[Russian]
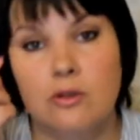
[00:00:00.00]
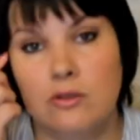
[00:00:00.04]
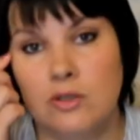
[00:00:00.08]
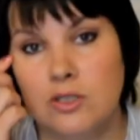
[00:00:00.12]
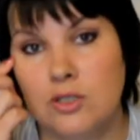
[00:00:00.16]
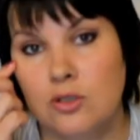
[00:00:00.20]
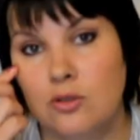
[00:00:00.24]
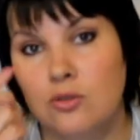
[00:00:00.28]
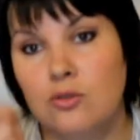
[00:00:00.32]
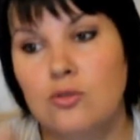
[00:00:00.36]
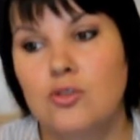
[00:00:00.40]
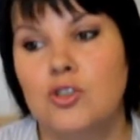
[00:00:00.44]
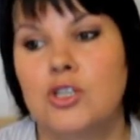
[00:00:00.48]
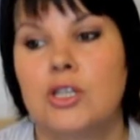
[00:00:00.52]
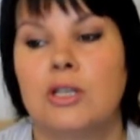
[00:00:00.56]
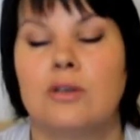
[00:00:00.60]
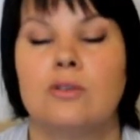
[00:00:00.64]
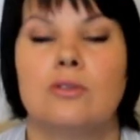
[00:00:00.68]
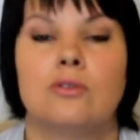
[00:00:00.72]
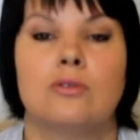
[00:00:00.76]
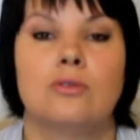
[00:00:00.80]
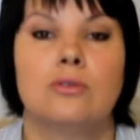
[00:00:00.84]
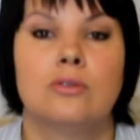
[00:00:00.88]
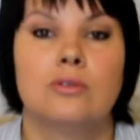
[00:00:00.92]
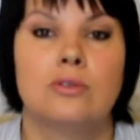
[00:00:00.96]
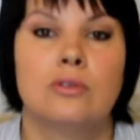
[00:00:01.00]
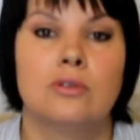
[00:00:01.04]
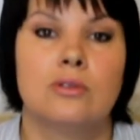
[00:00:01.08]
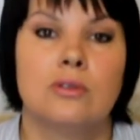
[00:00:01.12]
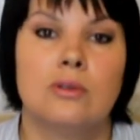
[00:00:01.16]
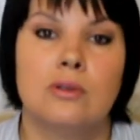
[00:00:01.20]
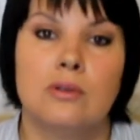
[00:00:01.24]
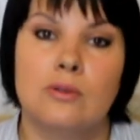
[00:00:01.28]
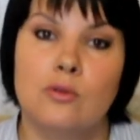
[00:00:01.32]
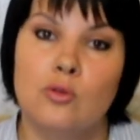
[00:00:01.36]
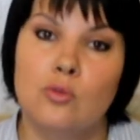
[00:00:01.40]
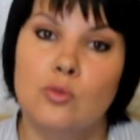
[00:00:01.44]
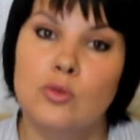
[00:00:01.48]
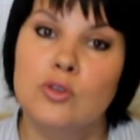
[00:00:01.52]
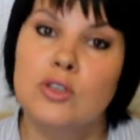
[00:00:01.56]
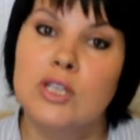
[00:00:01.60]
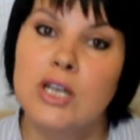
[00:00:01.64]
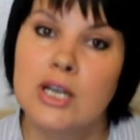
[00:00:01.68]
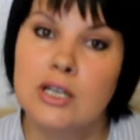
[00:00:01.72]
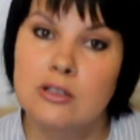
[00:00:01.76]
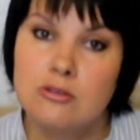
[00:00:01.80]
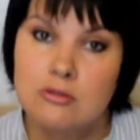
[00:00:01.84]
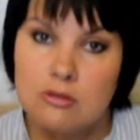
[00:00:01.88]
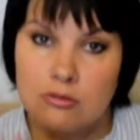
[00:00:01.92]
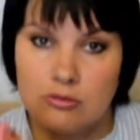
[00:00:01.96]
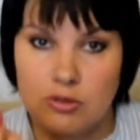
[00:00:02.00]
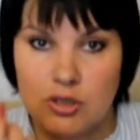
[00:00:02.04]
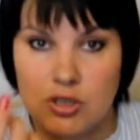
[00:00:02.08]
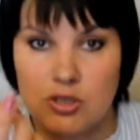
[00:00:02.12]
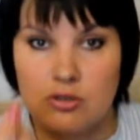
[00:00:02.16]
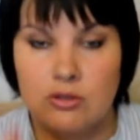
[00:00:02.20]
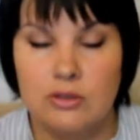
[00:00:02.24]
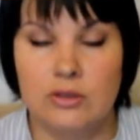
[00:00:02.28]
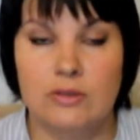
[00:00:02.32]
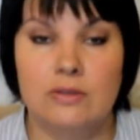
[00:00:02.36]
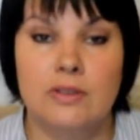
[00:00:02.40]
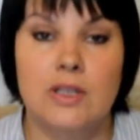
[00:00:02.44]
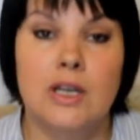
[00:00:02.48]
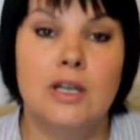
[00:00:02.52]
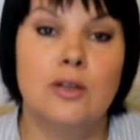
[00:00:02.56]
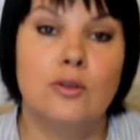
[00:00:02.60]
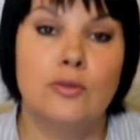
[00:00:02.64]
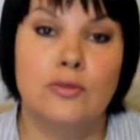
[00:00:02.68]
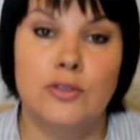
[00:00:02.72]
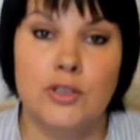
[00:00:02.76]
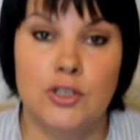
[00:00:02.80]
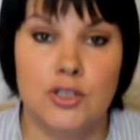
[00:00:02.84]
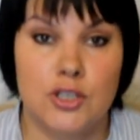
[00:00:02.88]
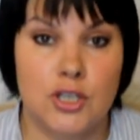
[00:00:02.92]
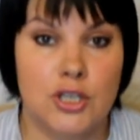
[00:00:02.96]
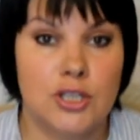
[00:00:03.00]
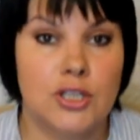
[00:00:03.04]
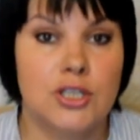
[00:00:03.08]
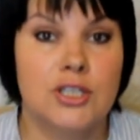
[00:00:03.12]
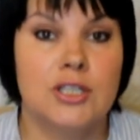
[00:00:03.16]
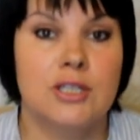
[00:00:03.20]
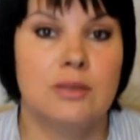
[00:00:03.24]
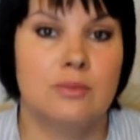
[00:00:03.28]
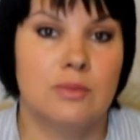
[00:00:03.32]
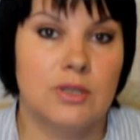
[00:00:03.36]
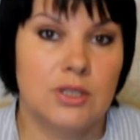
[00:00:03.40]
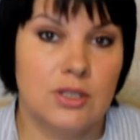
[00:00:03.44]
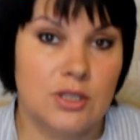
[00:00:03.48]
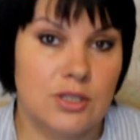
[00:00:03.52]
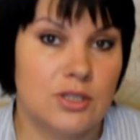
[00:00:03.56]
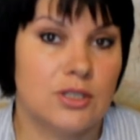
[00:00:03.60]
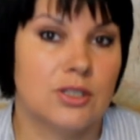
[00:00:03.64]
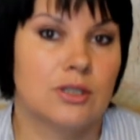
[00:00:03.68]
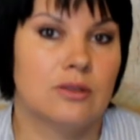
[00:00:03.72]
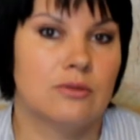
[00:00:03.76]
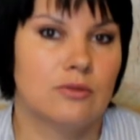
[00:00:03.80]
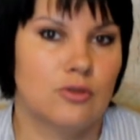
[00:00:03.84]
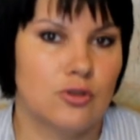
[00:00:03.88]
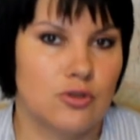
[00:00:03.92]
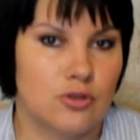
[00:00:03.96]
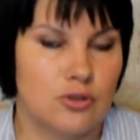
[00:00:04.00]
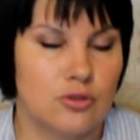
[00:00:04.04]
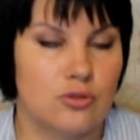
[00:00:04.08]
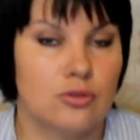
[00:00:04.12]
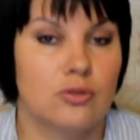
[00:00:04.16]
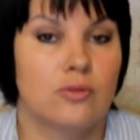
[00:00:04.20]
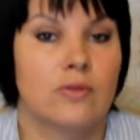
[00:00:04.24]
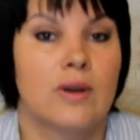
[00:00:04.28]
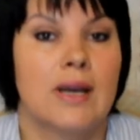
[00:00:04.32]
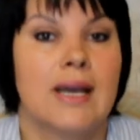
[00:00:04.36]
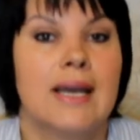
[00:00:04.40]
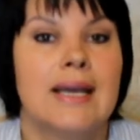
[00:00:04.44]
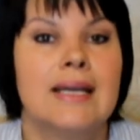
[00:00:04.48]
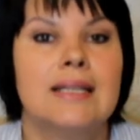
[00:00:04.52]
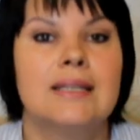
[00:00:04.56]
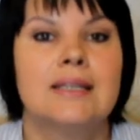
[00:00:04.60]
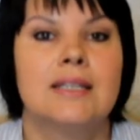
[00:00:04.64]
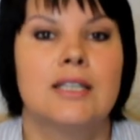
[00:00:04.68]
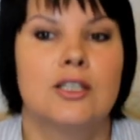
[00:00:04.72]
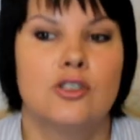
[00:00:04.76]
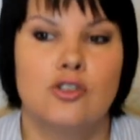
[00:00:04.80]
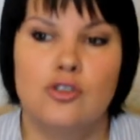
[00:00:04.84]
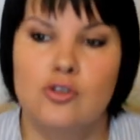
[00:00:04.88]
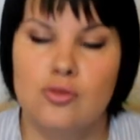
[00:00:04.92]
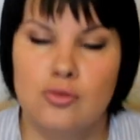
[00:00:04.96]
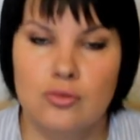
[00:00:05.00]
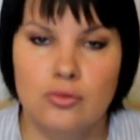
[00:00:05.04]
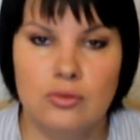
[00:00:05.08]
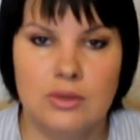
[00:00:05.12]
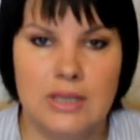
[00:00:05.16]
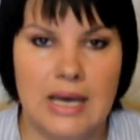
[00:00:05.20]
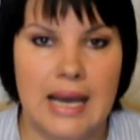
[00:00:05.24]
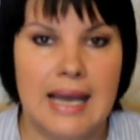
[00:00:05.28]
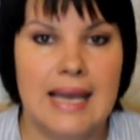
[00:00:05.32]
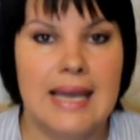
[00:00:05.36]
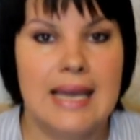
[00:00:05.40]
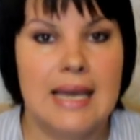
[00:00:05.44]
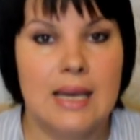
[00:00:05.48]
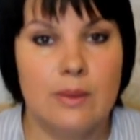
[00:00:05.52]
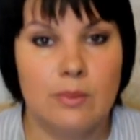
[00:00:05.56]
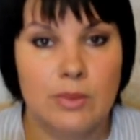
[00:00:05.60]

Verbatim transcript: а у вас кожа умудряется удерживать влагу в течение 72 часов. Это чудо.